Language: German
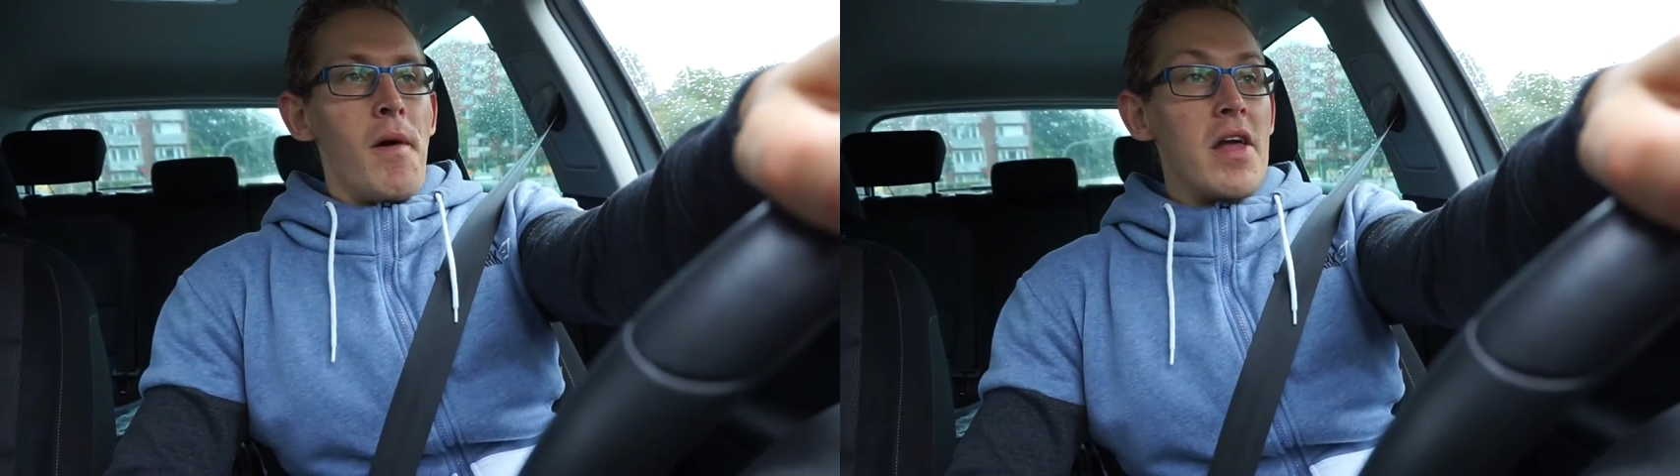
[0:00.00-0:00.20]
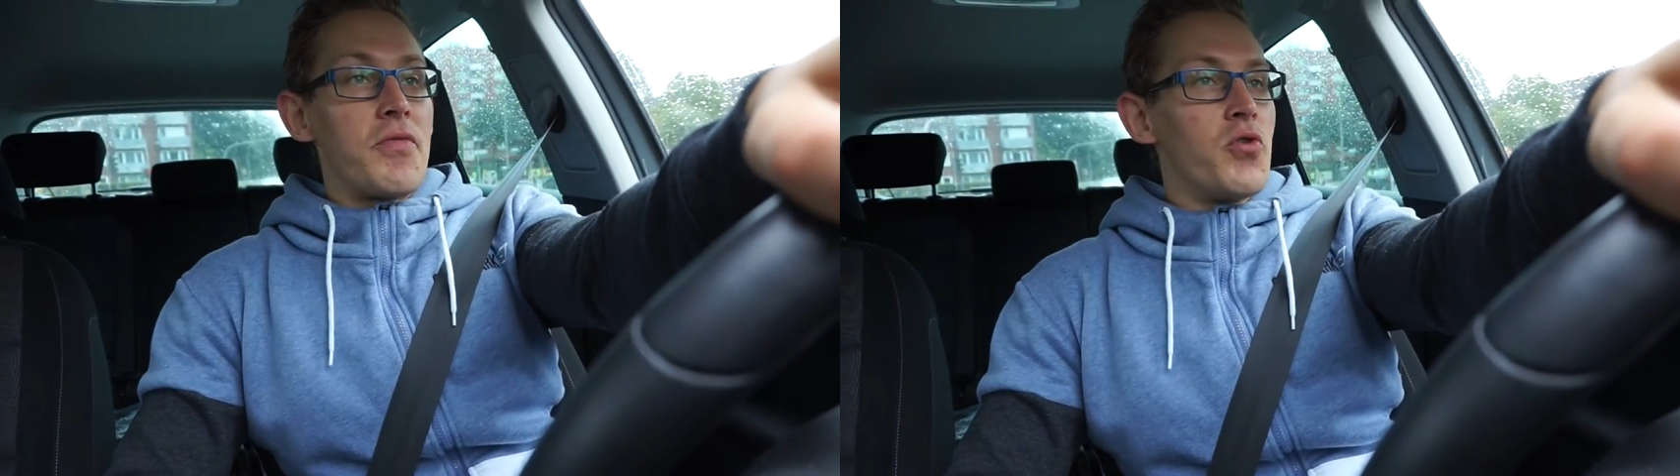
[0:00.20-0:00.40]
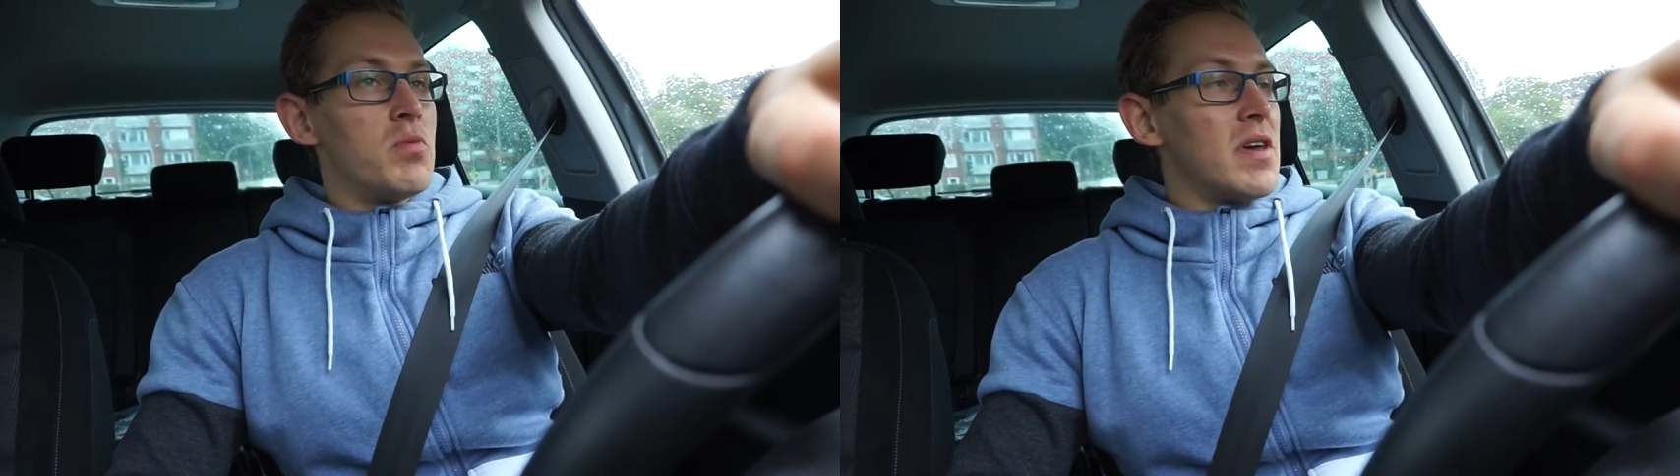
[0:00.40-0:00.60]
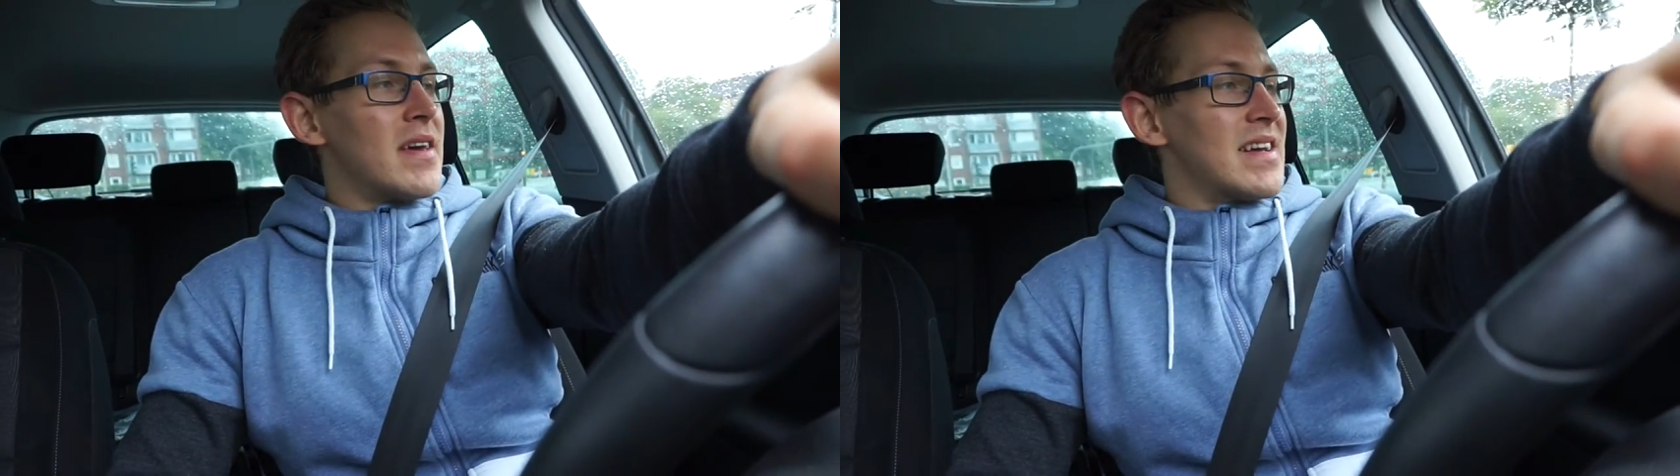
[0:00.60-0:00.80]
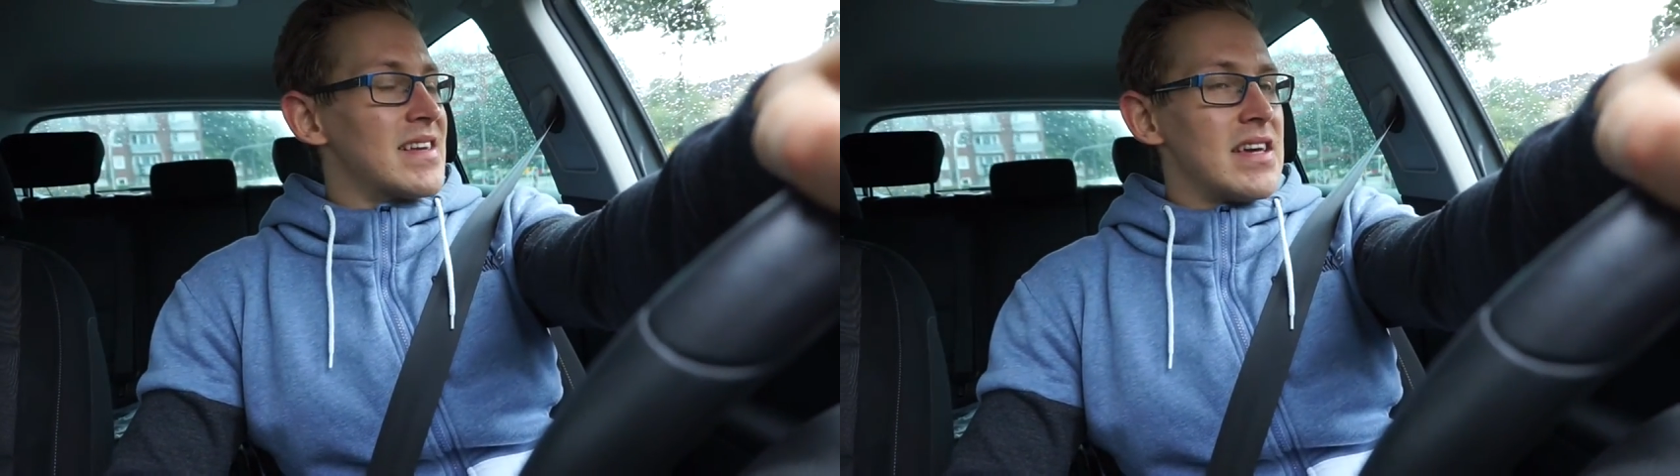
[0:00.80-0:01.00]
Ich fühle mich
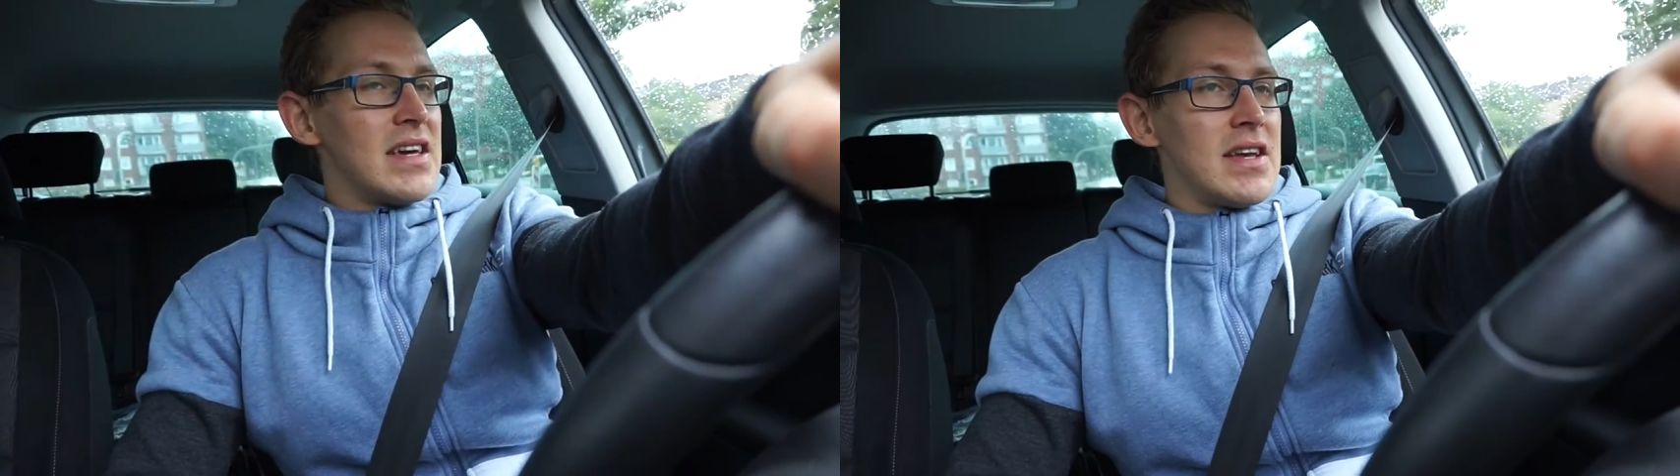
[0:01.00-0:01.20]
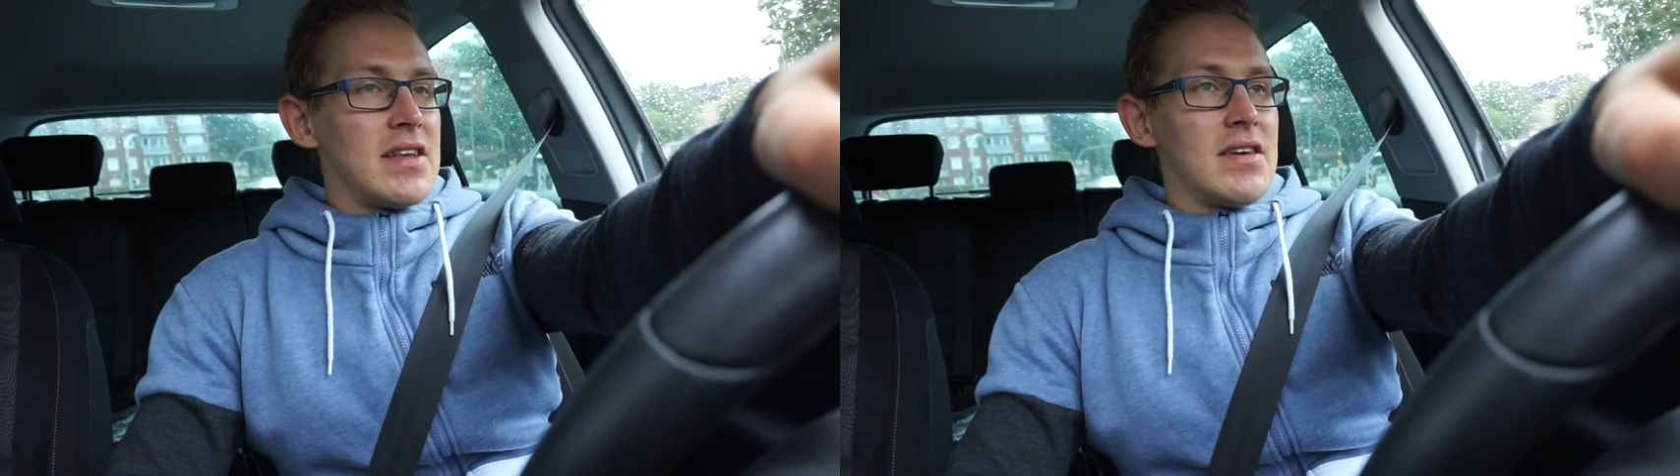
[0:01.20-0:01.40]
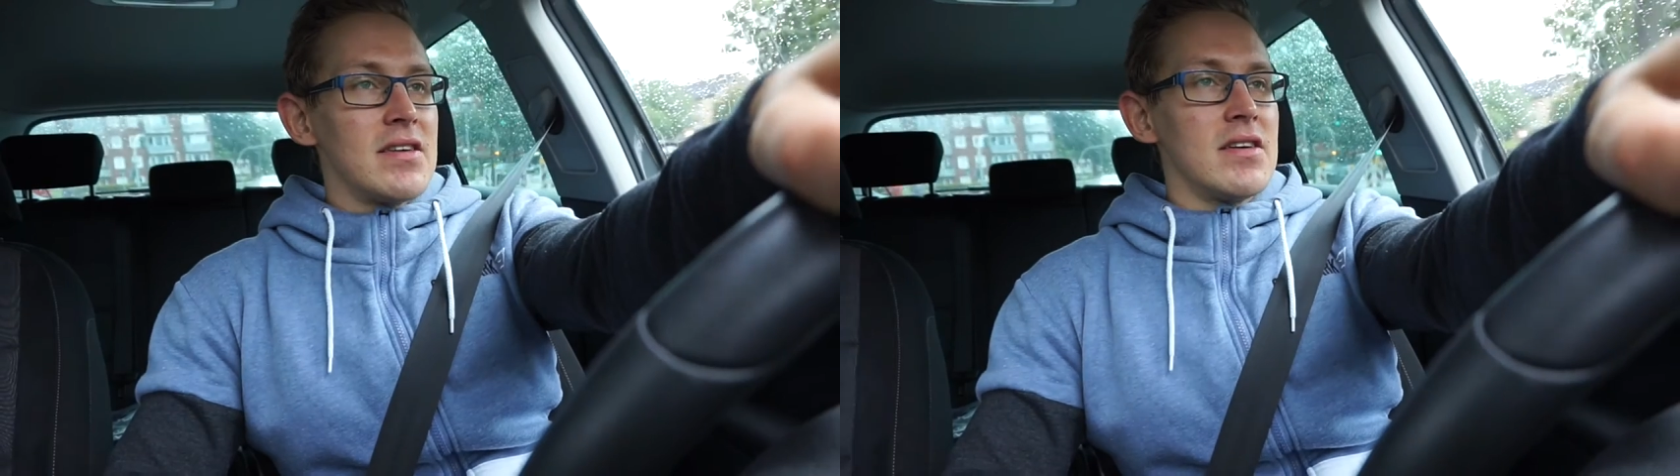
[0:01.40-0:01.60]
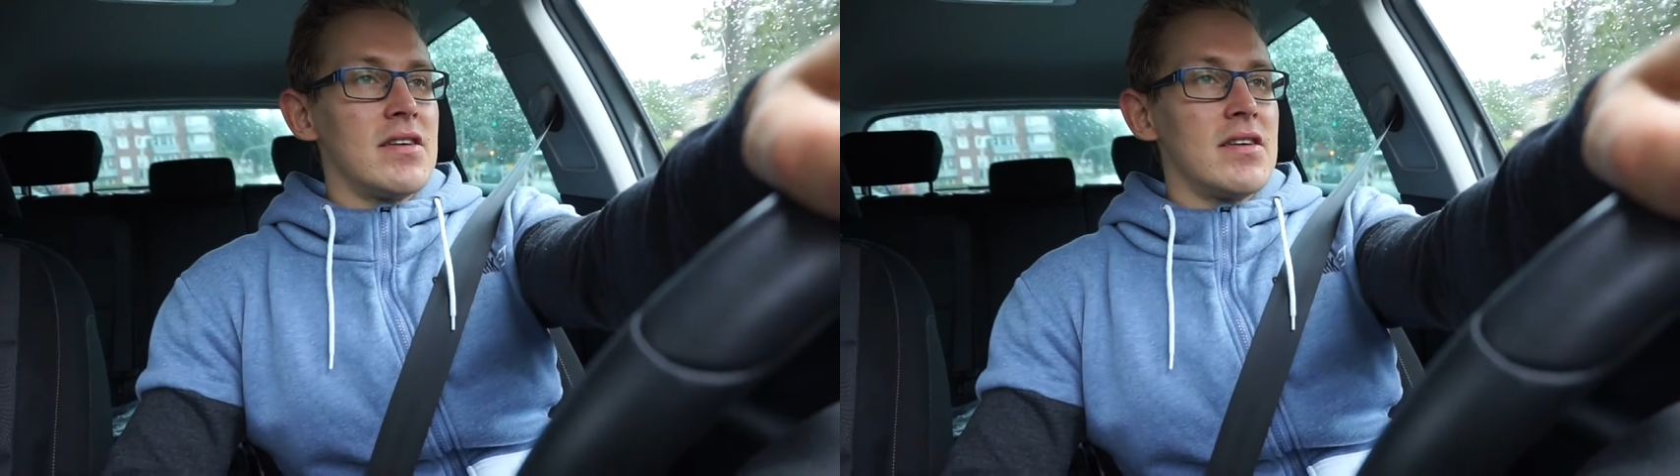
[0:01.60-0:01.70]
gerade richtig,